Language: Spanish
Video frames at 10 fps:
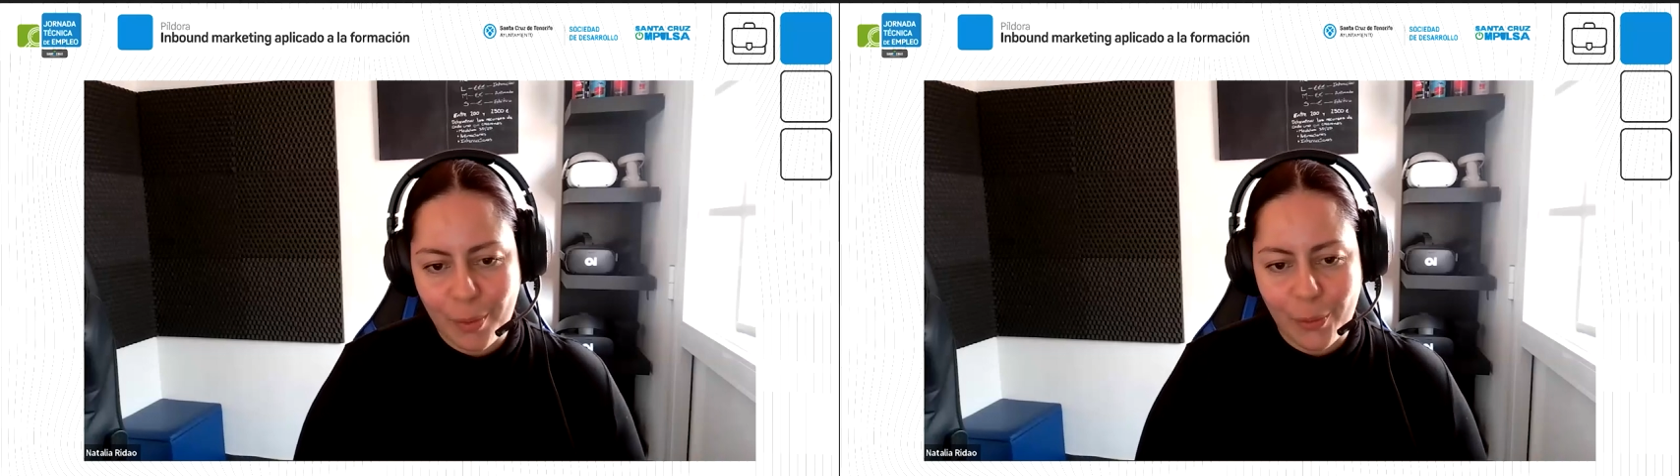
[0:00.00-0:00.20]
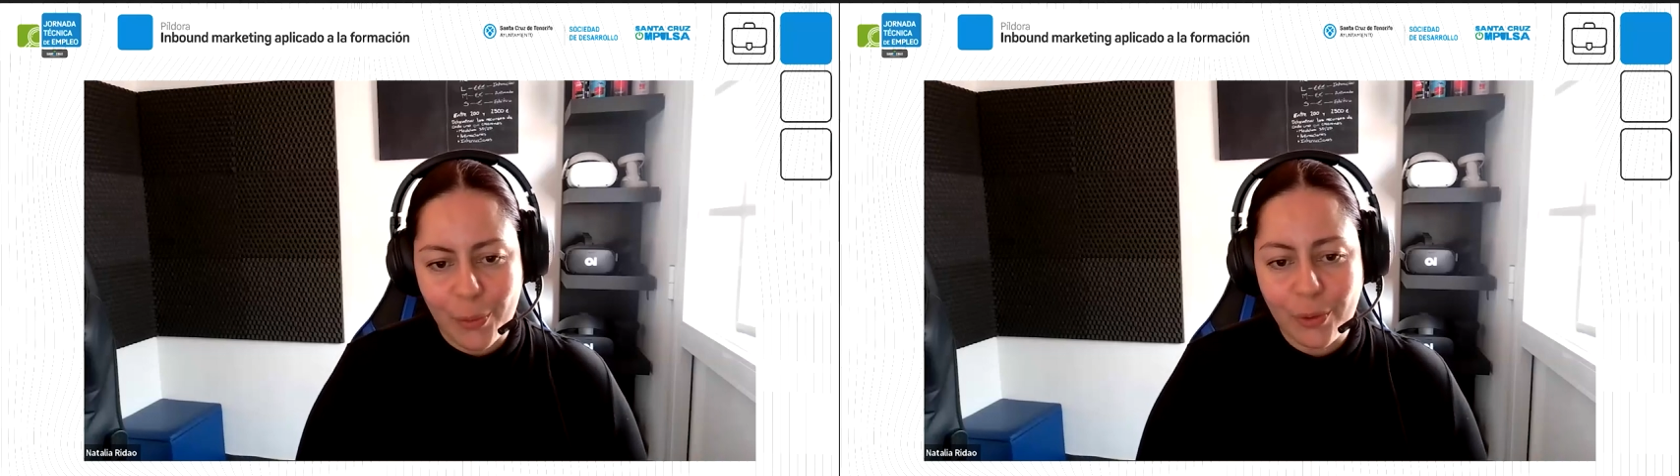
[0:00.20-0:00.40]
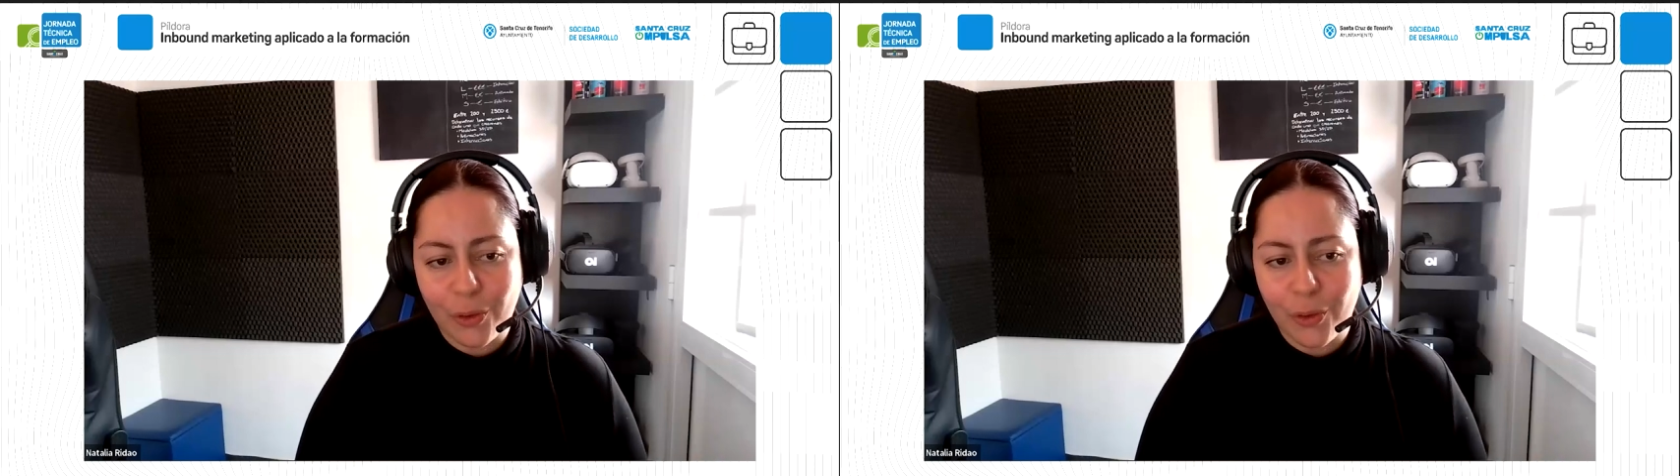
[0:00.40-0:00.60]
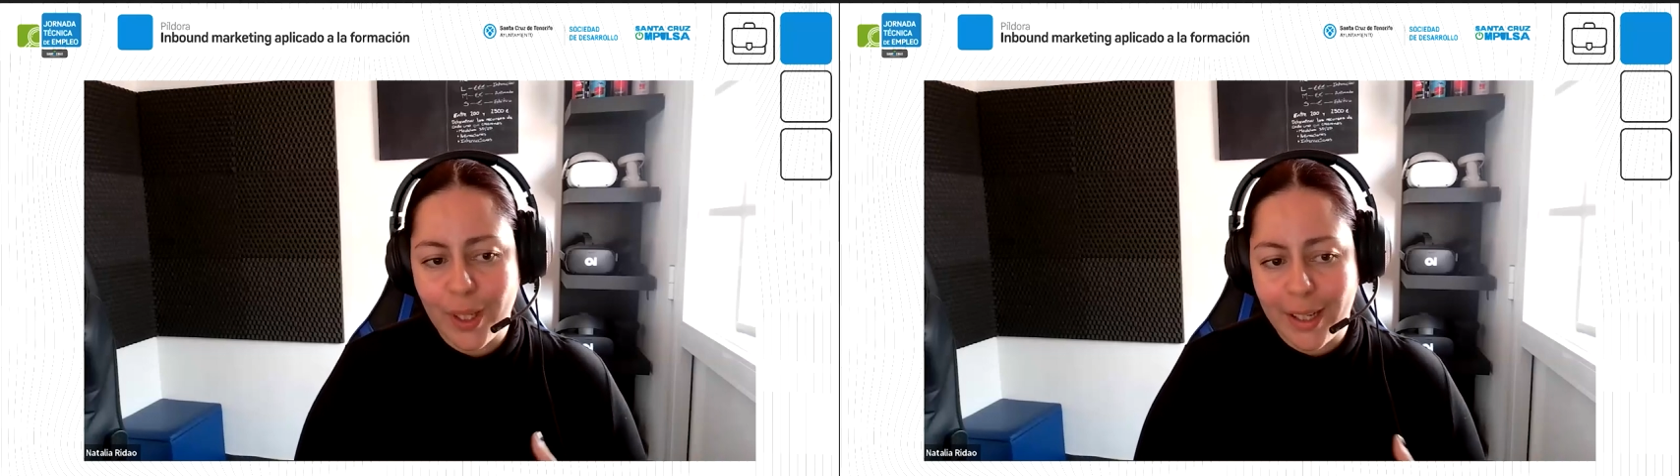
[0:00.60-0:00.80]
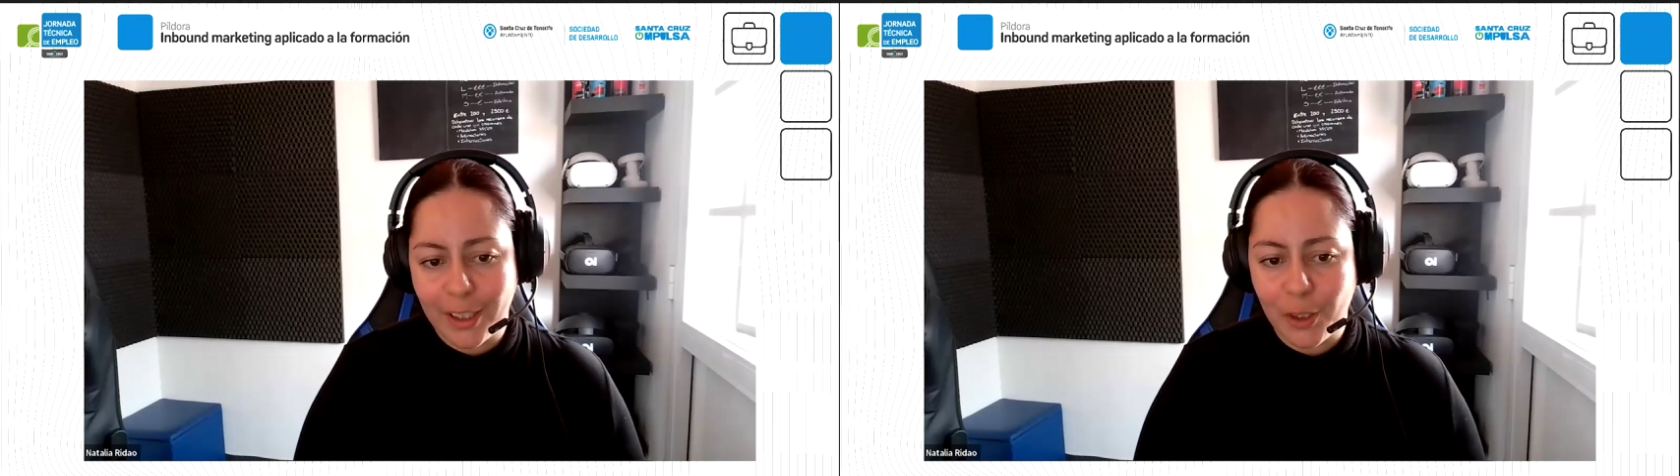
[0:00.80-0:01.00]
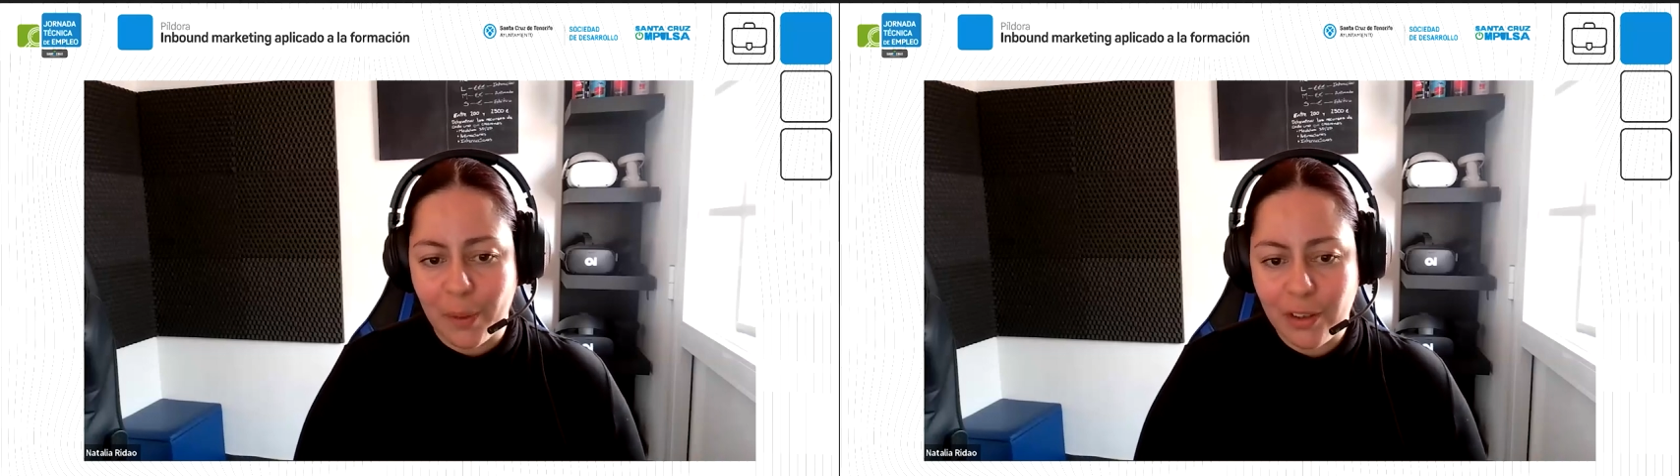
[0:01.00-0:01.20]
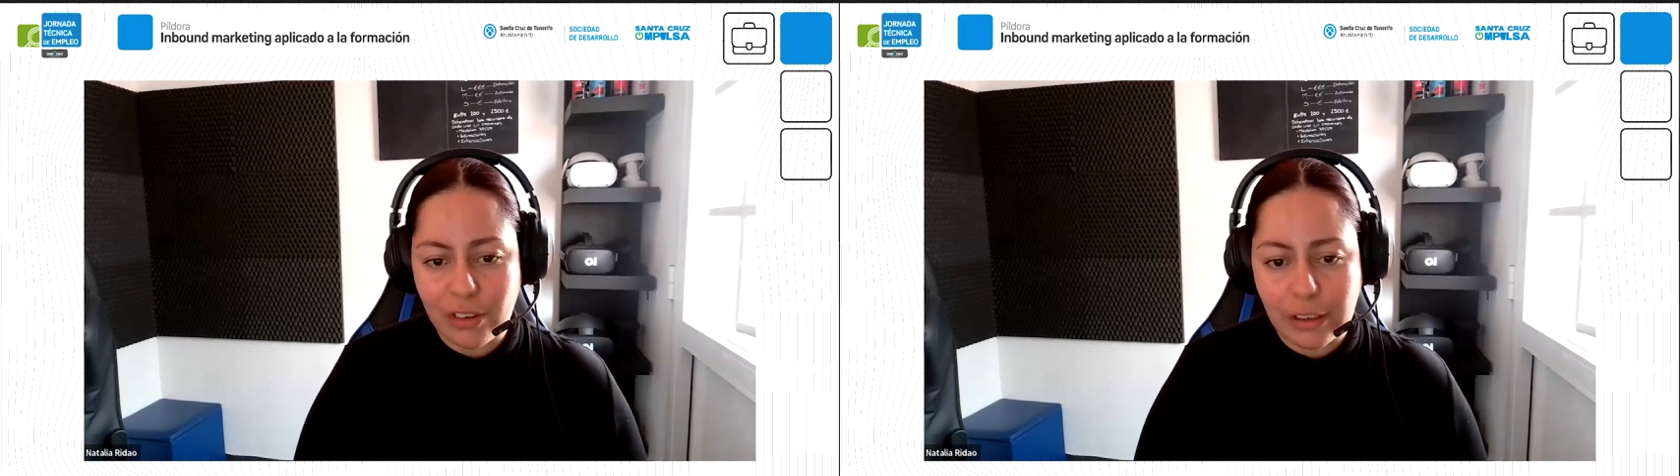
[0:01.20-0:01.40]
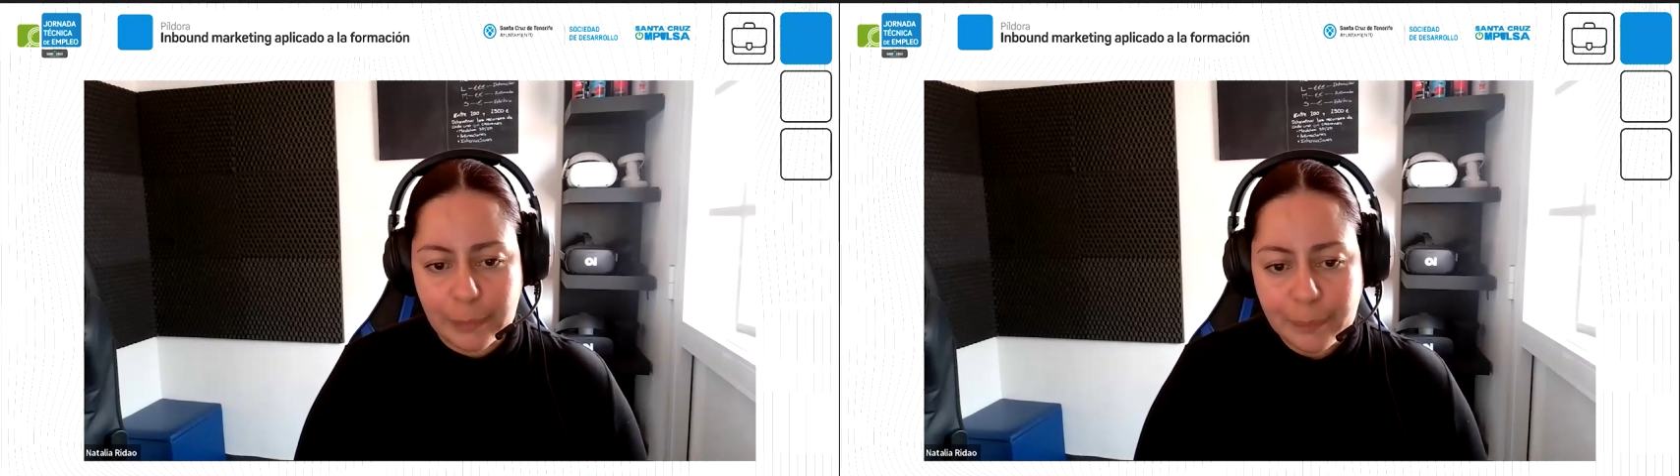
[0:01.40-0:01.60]
producto y a la
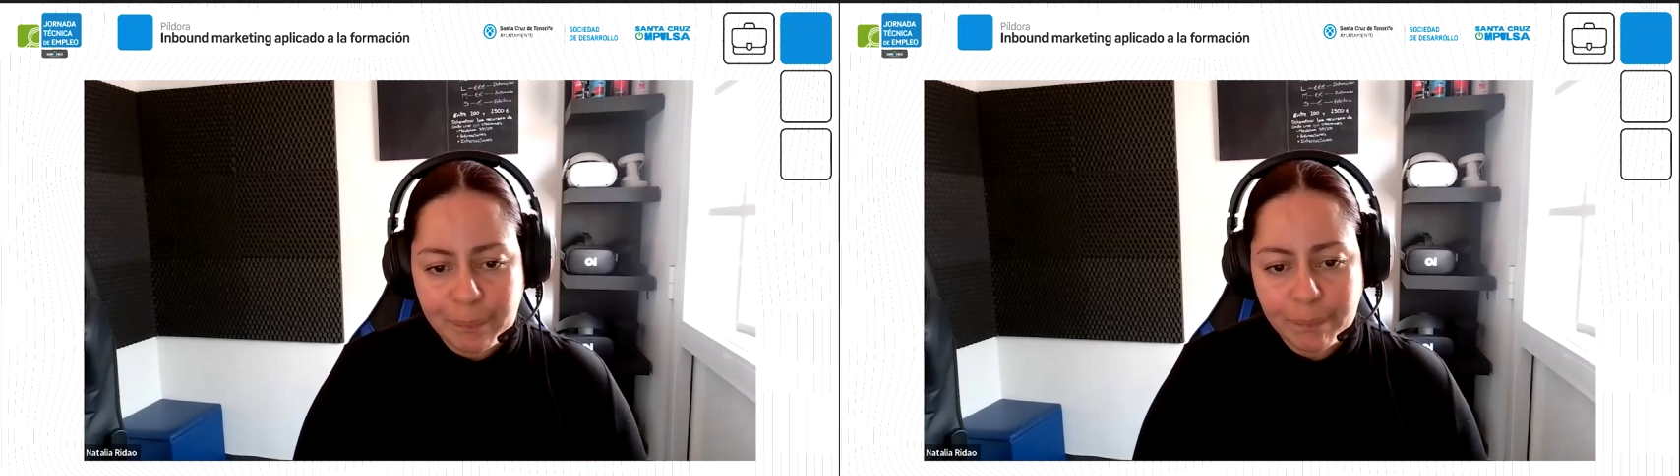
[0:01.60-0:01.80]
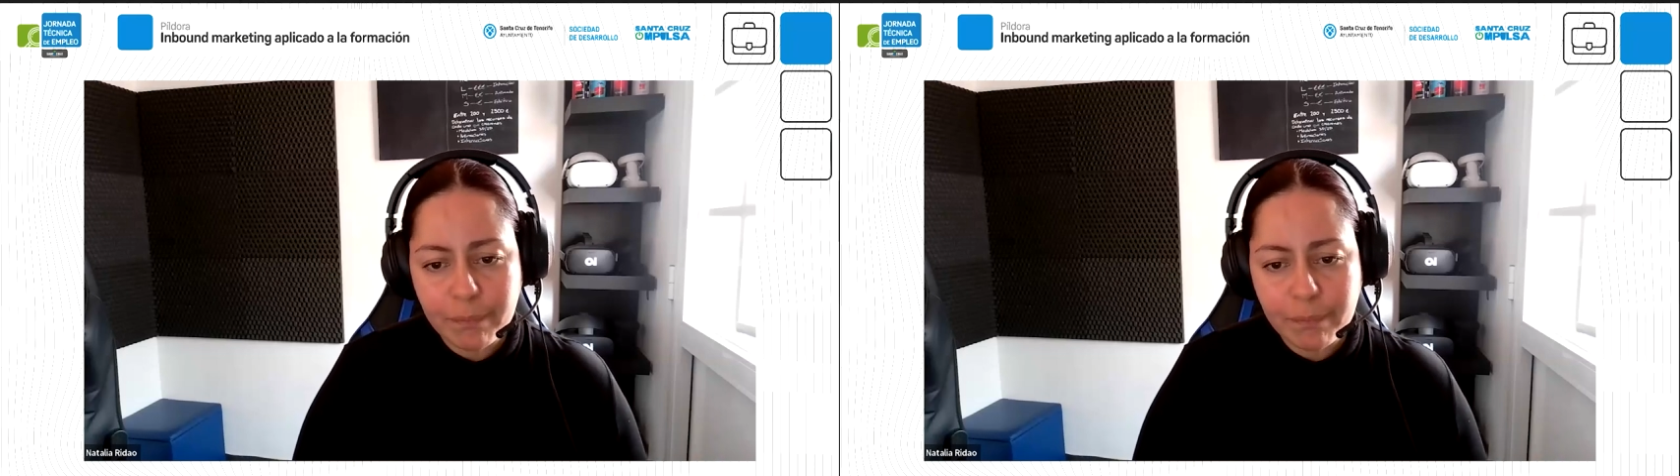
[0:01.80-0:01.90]
innovación.